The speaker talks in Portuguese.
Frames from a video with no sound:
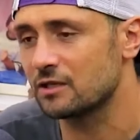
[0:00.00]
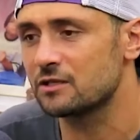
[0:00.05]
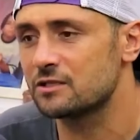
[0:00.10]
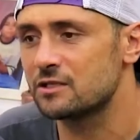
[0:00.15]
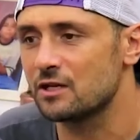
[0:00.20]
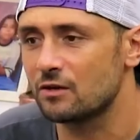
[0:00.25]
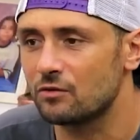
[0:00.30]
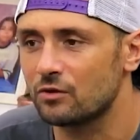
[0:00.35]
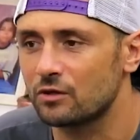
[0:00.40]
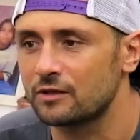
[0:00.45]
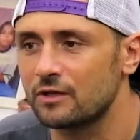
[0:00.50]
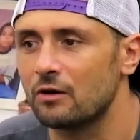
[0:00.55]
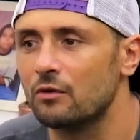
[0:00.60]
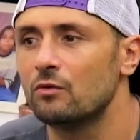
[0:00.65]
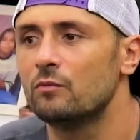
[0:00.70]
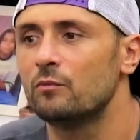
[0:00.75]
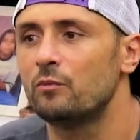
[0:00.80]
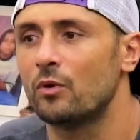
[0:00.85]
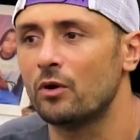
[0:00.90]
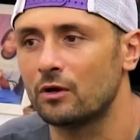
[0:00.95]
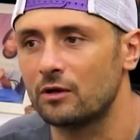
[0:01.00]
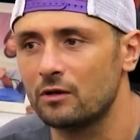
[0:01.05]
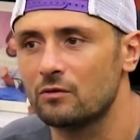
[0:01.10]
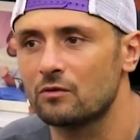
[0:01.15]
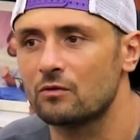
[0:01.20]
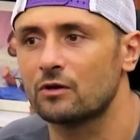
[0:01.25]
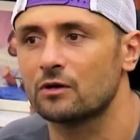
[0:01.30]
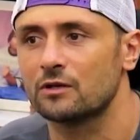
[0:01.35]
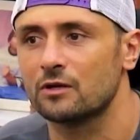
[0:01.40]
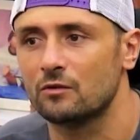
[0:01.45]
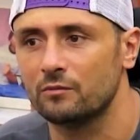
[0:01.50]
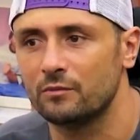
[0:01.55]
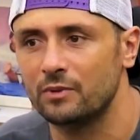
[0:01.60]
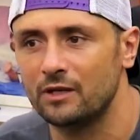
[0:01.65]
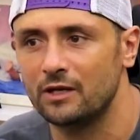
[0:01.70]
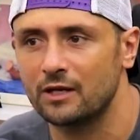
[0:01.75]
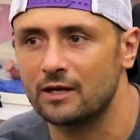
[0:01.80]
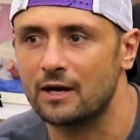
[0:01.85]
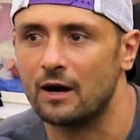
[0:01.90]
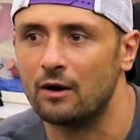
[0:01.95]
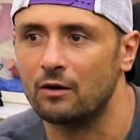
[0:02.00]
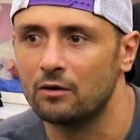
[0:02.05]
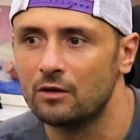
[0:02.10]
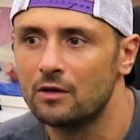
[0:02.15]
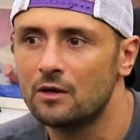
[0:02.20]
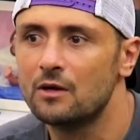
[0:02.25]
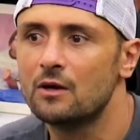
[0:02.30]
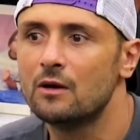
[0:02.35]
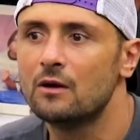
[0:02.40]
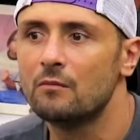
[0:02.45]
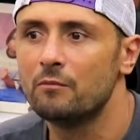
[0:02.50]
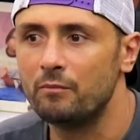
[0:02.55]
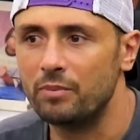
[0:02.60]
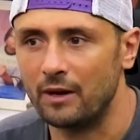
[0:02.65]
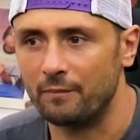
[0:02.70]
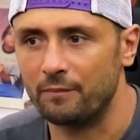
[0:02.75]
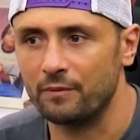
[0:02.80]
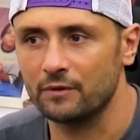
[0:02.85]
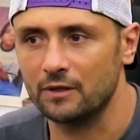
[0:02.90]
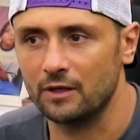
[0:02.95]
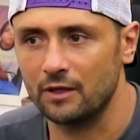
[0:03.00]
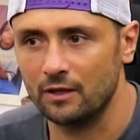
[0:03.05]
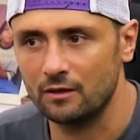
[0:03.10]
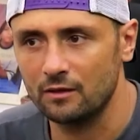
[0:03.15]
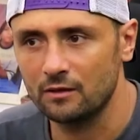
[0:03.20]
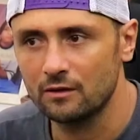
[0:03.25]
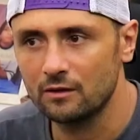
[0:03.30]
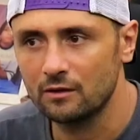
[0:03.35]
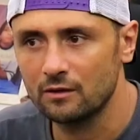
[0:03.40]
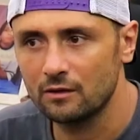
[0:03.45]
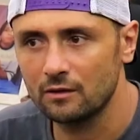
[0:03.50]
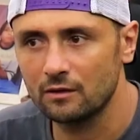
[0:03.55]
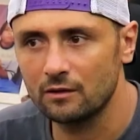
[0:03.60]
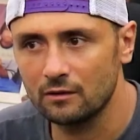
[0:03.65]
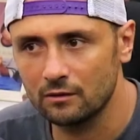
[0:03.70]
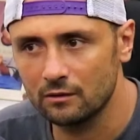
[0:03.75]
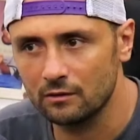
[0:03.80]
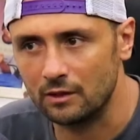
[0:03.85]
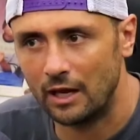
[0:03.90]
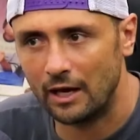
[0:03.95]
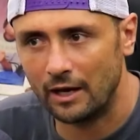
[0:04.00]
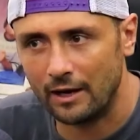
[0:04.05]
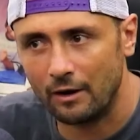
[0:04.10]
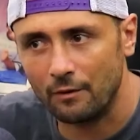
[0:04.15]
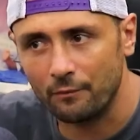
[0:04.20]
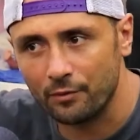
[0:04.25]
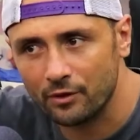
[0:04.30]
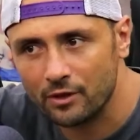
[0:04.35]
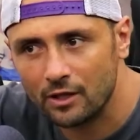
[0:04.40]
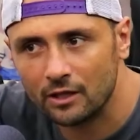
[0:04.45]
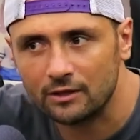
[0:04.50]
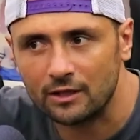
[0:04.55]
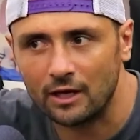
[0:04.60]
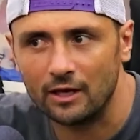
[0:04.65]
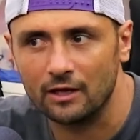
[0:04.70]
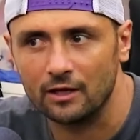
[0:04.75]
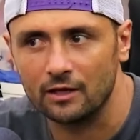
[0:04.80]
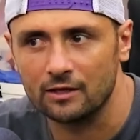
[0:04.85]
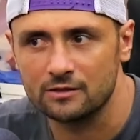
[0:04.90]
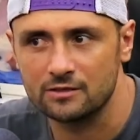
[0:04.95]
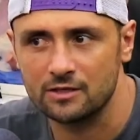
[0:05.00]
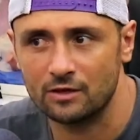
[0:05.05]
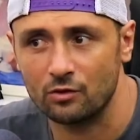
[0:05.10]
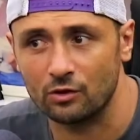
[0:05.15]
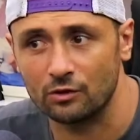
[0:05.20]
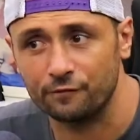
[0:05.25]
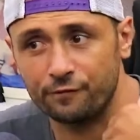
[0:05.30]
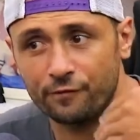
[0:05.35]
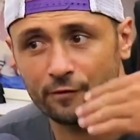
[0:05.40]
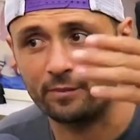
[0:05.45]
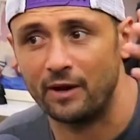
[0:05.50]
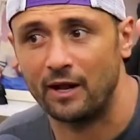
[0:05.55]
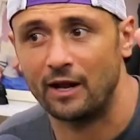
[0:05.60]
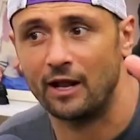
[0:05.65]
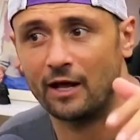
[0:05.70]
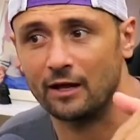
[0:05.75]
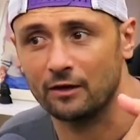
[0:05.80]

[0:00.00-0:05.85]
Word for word: gente tinha que cortar um pouquinho o cordão umbilical pra poder largar um pouquinho a Tailândia. E quando for pra lá,